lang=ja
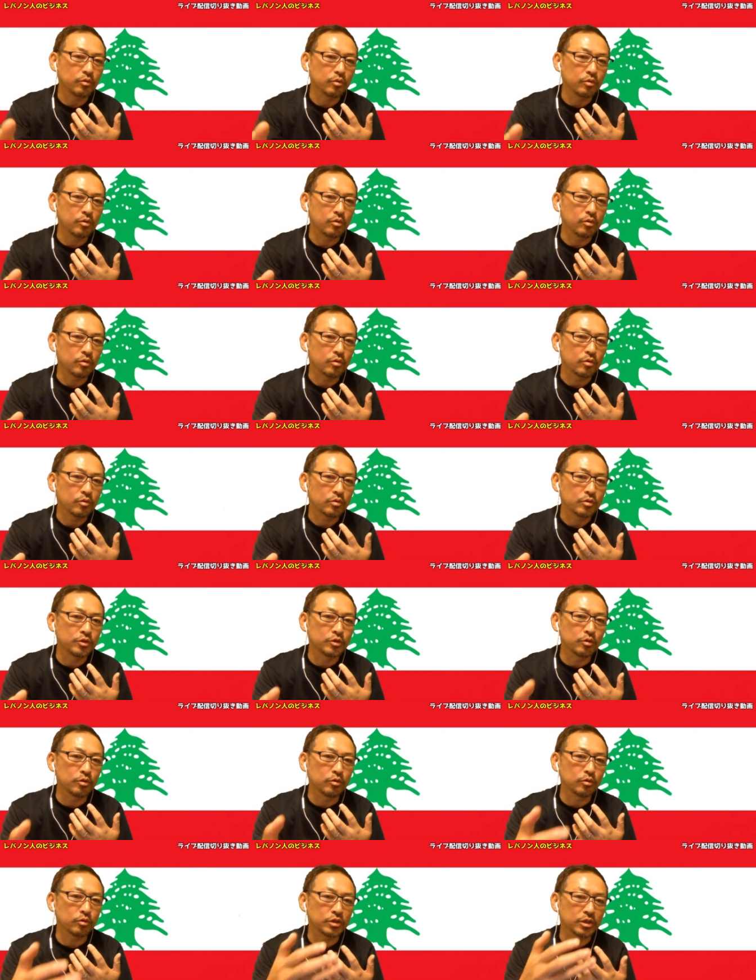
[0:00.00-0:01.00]
を
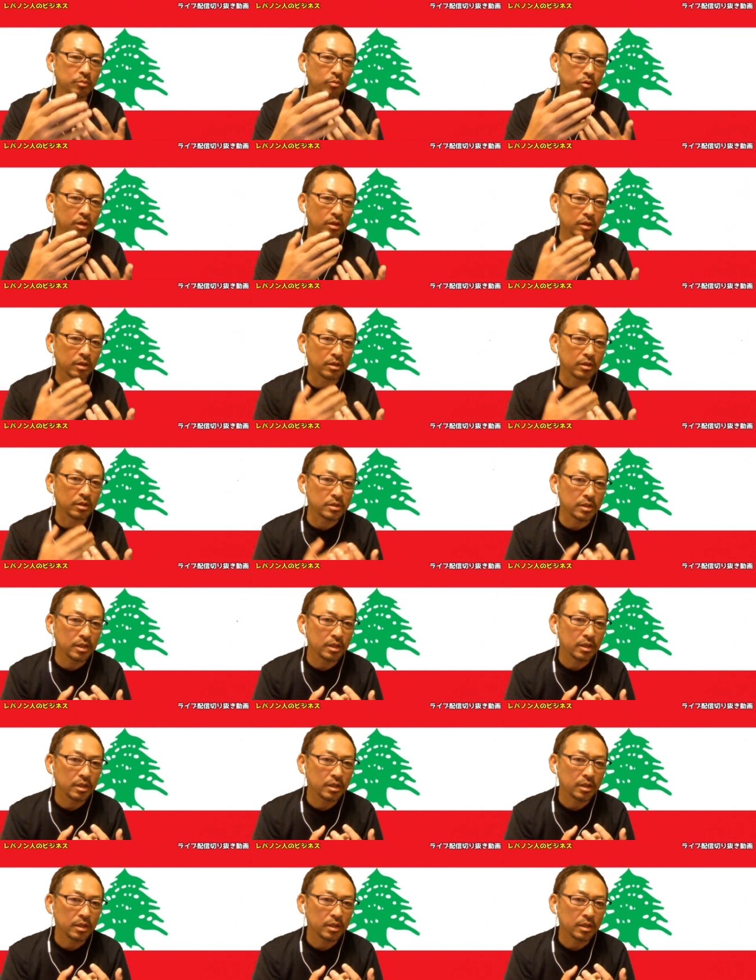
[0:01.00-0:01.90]
譲渡してもらったんですね。